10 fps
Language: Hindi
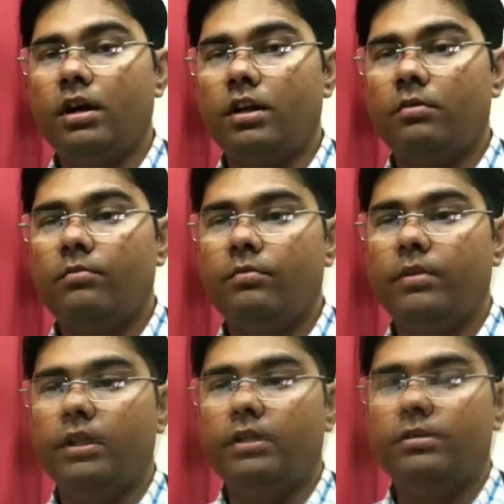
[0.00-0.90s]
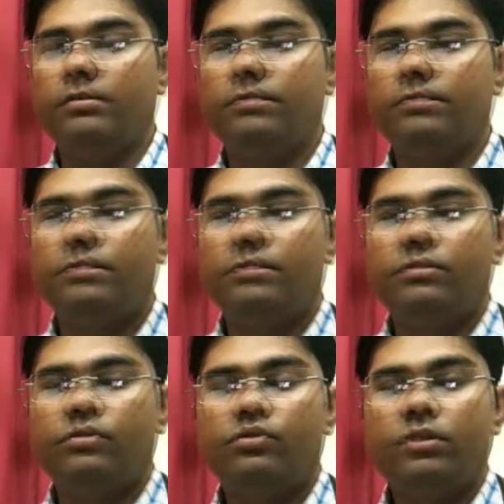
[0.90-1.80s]
आराम मिले
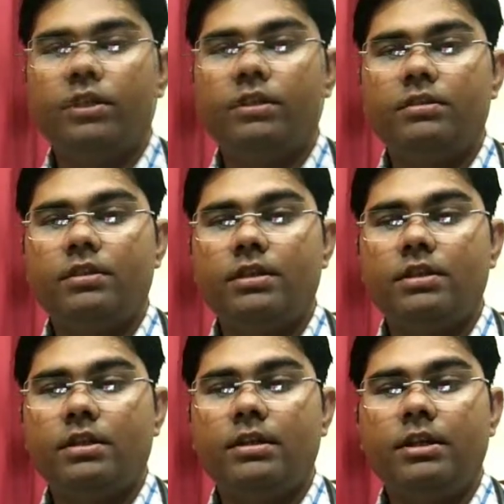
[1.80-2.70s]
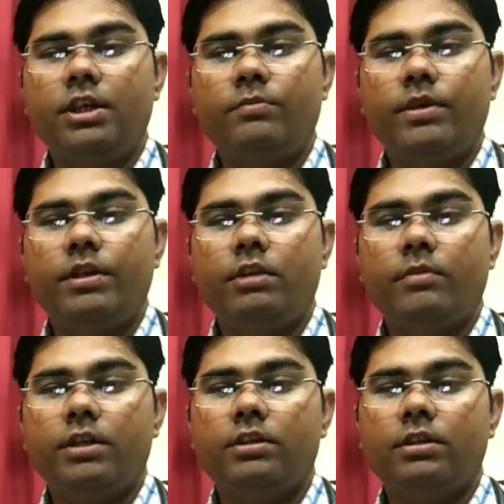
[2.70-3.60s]
दोस्तों यदि इसके जनरल ट्रीटमेंट की
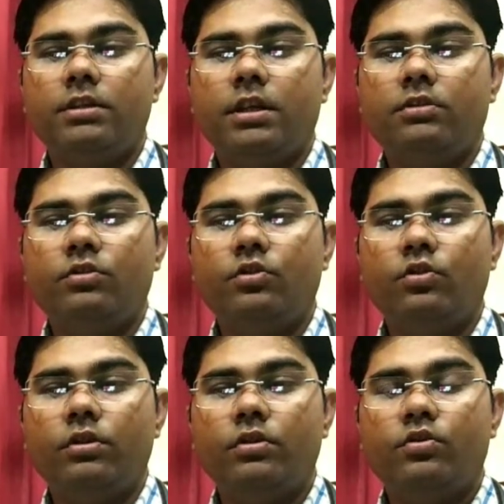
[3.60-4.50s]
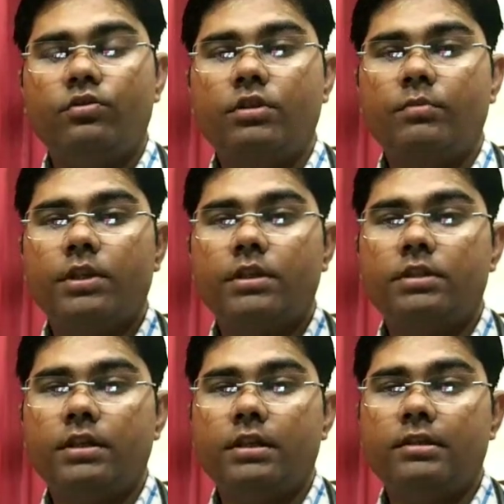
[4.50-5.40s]
बात की जाए तो रोगी को इसका पता
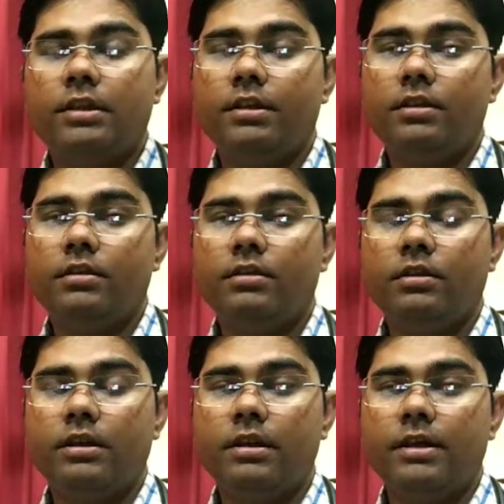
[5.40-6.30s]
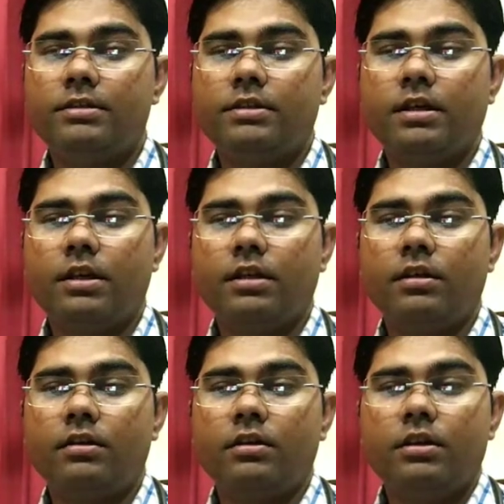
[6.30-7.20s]
चलते ही इलाज
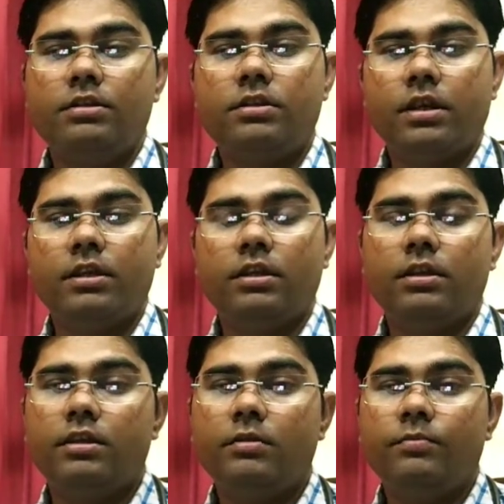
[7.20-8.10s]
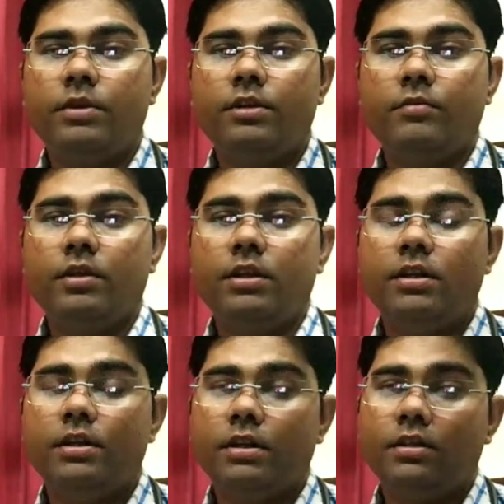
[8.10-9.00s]
कराना चाहिए यदि पेट में
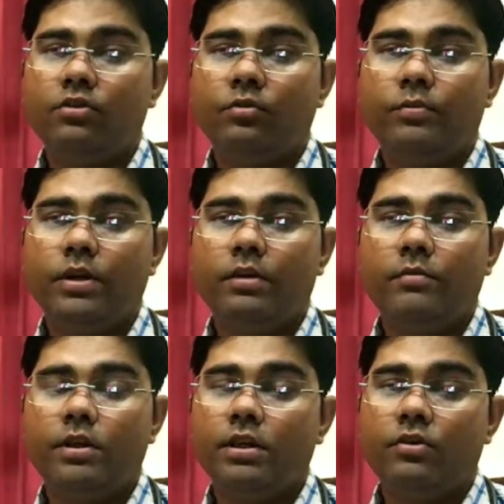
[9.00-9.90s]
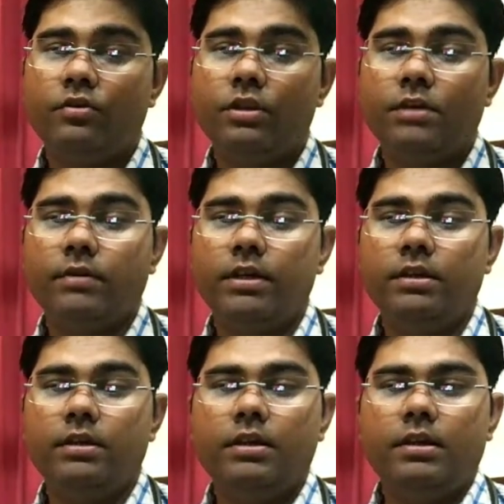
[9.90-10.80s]
कीड़े हैं तो पेट में कीड़ों की
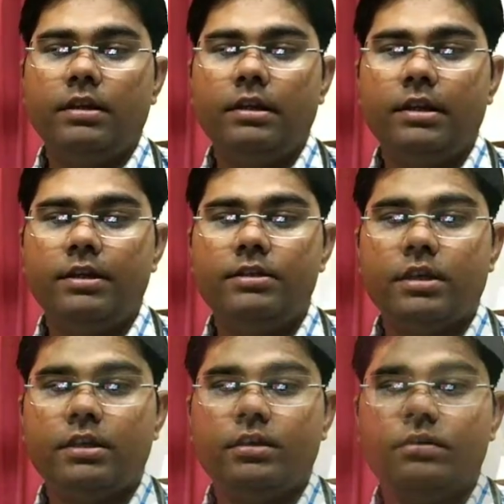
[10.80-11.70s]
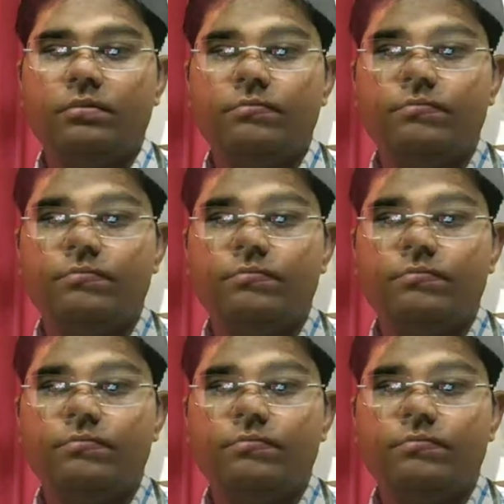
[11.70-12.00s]
दवाई लेनी चाहिए